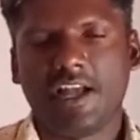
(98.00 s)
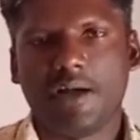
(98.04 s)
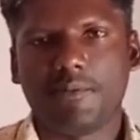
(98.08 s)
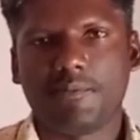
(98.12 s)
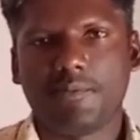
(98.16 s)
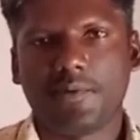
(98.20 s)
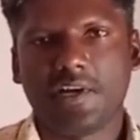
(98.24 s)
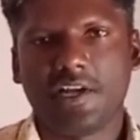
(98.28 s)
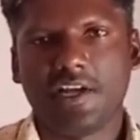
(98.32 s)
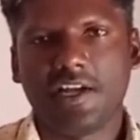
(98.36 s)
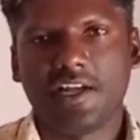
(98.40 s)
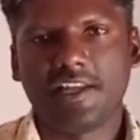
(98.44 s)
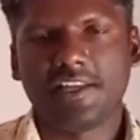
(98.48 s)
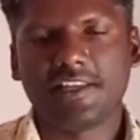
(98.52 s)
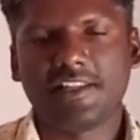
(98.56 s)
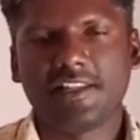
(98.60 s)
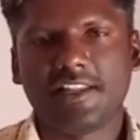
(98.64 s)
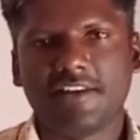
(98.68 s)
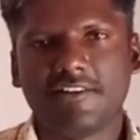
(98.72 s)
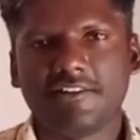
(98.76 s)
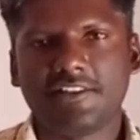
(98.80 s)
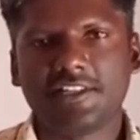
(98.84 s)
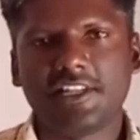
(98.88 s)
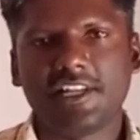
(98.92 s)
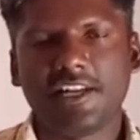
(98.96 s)
அப்போ
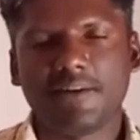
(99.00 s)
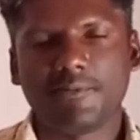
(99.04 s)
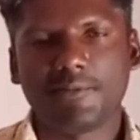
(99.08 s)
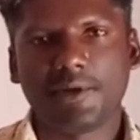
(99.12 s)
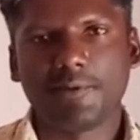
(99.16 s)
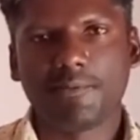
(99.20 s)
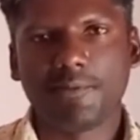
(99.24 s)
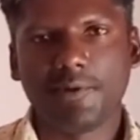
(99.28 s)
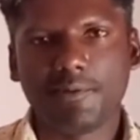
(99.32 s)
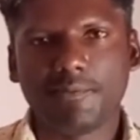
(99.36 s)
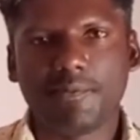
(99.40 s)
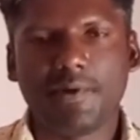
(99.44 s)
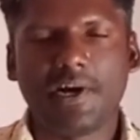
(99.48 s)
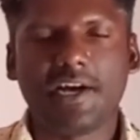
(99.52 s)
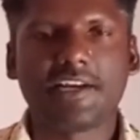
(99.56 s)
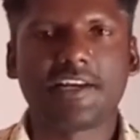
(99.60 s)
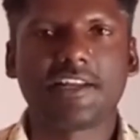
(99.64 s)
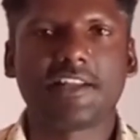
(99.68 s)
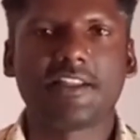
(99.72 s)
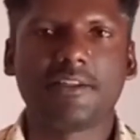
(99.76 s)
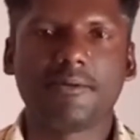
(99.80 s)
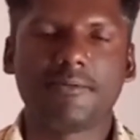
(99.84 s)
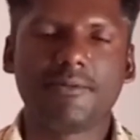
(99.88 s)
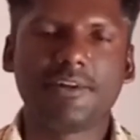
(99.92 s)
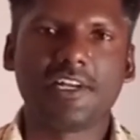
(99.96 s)
இதை வந்து நம்ம எப்படி
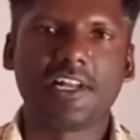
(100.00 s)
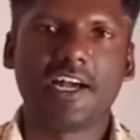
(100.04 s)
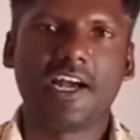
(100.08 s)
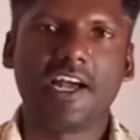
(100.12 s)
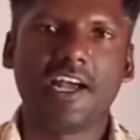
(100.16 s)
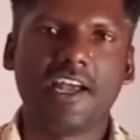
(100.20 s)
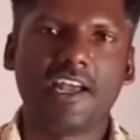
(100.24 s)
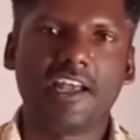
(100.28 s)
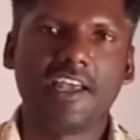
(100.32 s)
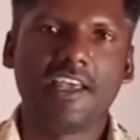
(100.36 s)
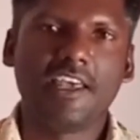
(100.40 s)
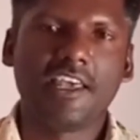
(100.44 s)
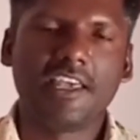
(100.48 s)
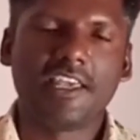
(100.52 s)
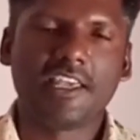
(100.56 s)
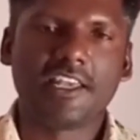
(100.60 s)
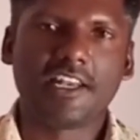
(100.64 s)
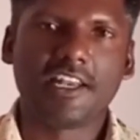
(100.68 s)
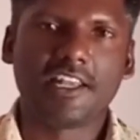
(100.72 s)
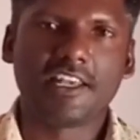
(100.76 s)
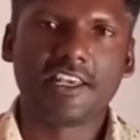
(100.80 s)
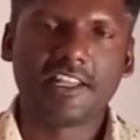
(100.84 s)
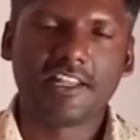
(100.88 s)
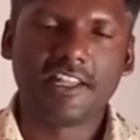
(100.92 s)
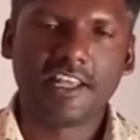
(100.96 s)
பார்க்குறது அப்படின்னா
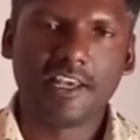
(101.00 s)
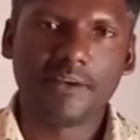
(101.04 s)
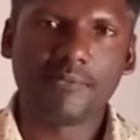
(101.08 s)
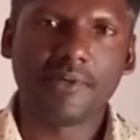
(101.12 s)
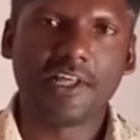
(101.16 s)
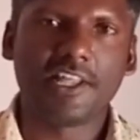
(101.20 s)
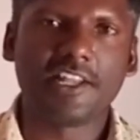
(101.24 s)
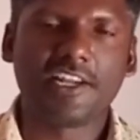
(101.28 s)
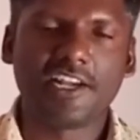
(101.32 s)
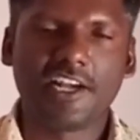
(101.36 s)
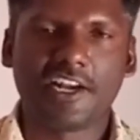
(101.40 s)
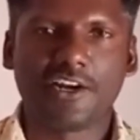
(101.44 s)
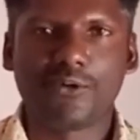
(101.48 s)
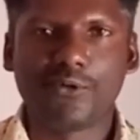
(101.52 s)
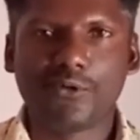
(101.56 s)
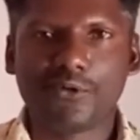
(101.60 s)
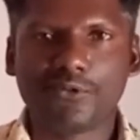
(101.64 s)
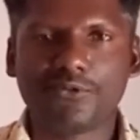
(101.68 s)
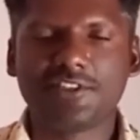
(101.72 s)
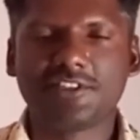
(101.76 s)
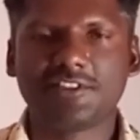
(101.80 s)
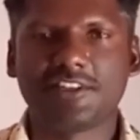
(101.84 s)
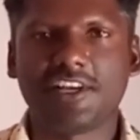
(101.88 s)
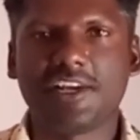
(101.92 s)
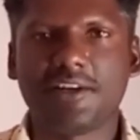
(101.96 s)
இன்றைக்கி இதே மாதிரியான ஒரு
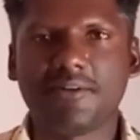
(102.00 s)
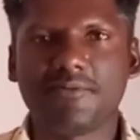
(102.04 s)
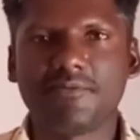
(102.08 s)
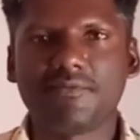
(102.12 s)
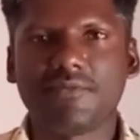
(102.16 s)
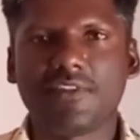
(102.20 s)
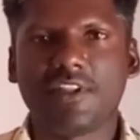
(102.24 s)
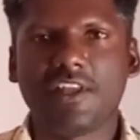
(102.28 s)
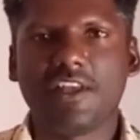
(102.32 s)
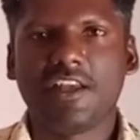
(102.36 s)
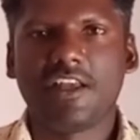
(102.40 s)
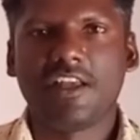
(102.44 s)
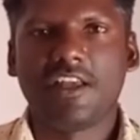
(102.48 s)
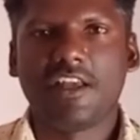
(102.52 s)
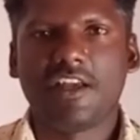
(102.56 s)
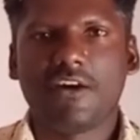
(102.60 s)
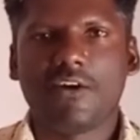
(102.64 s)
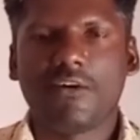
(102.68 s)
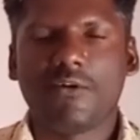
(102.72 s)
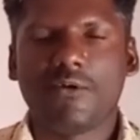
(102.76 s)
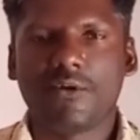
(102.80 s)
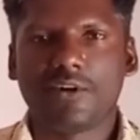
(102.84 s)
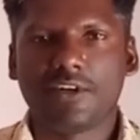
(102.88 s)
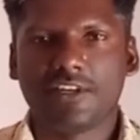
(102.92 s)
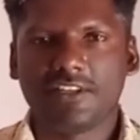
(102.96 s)
விஷயம்
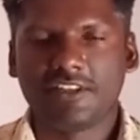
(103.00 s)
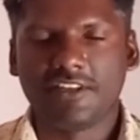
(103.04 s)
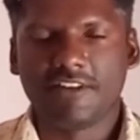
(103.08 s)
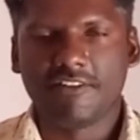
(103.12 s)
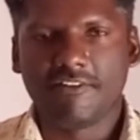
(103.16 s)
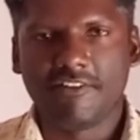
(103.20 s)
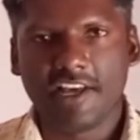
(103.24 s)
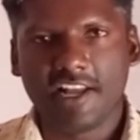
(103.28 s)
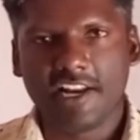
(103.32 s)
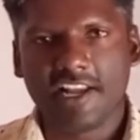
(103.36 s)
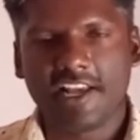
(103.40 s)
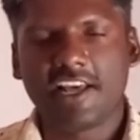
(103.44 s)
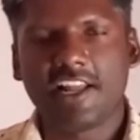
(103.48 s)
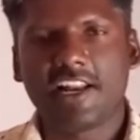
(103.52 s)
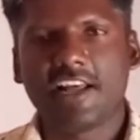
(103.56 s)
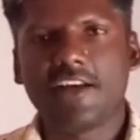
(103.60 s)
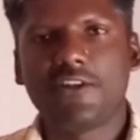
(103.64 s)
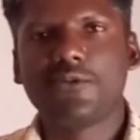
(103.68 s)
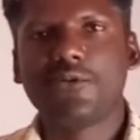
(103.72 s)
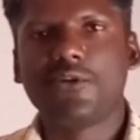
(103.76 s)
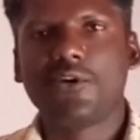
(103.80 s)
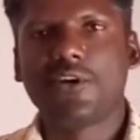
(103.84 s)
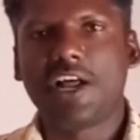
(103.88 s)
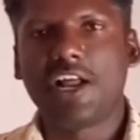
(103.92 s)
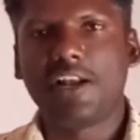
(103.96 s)
ஒரு வேறு
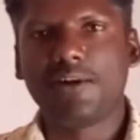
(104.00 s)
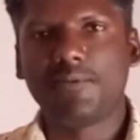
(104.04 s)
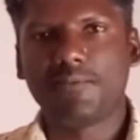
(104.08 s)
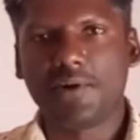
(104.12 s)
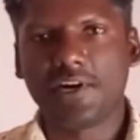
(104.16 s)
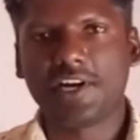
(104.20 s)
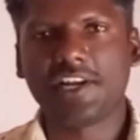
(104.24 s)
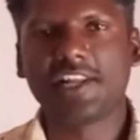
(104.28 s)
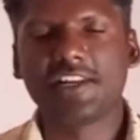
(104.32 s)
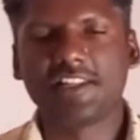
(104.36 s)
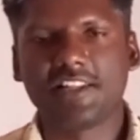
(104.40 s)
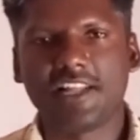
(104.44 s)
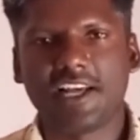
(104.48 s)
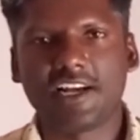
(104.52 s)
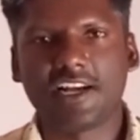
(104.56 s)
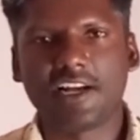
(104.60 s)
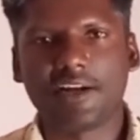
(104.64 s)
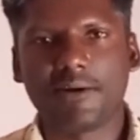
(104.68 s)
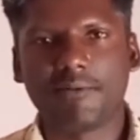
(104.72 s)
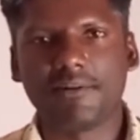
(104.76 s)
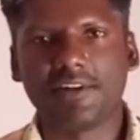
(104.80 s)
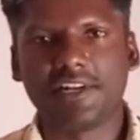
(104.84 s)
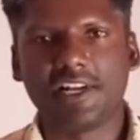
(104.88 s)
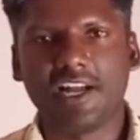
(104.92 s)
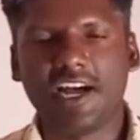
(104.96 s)
யாராவது ஒரு ஆள் பண்ணியிருந்தாங்க
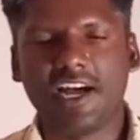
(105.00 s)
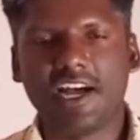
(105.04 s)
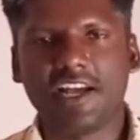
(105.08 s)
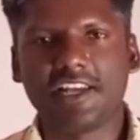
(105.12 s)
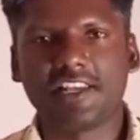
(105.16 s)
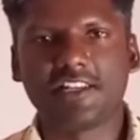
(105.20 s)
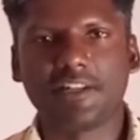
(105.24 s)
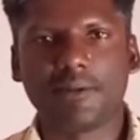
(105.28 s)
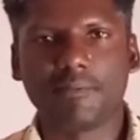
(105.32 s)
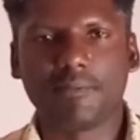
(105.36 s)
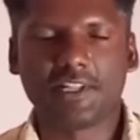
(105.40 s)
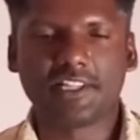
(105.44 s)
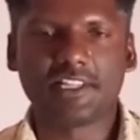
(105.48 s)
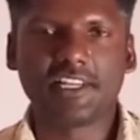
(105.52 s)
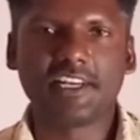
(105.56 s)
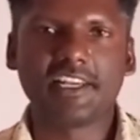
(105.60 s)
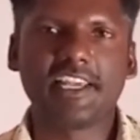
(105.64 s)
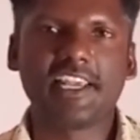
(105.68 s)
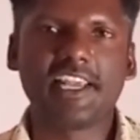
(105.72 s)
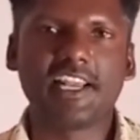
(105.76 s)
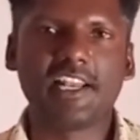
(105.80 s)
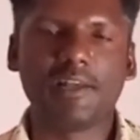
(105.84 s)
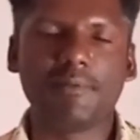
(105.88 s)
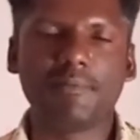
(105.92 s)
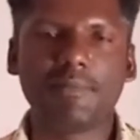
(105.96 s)
அப்படின்னா இந்த
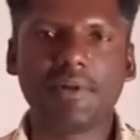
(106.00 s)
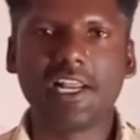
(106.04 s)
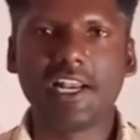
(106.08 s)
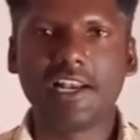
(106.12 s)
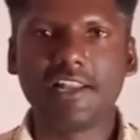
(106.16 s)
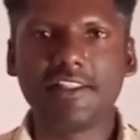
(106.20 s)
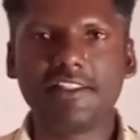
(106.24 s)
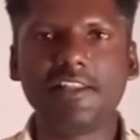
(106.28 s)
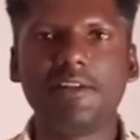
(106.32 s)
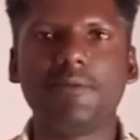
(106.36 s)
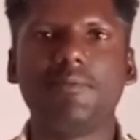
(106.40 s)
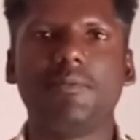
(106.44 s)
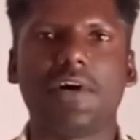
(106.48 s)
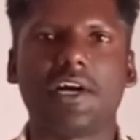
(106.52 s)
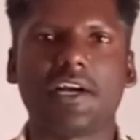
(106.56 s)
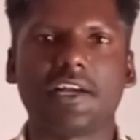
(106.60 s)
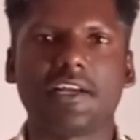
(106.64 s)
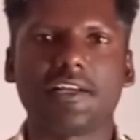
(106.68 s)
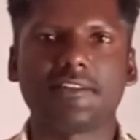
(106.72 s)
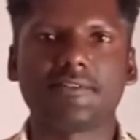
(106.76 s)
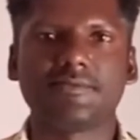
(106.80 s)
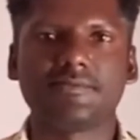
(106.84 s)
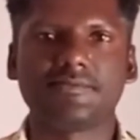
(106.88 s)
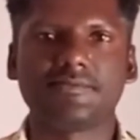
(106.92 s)
பத்திரிகைகள் எப்படி எழுதியிருப்பாங்க